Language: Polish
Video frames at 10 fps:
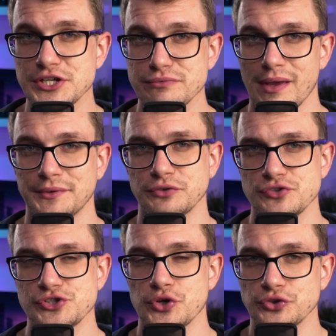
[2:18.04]
A czy miałem na to
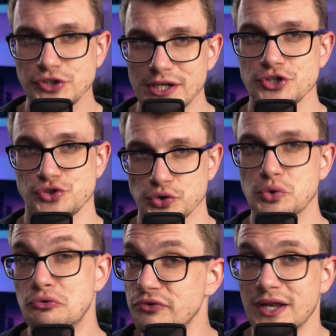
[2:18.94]
wszystko tyle
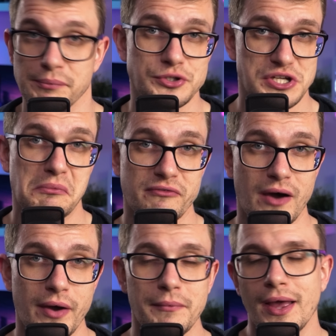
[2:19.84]
środków, ile
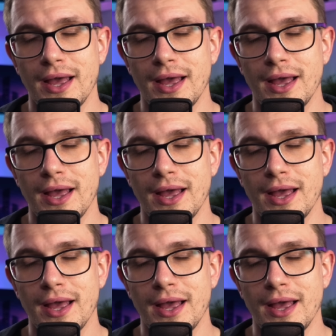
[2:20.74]
potrzebowałem?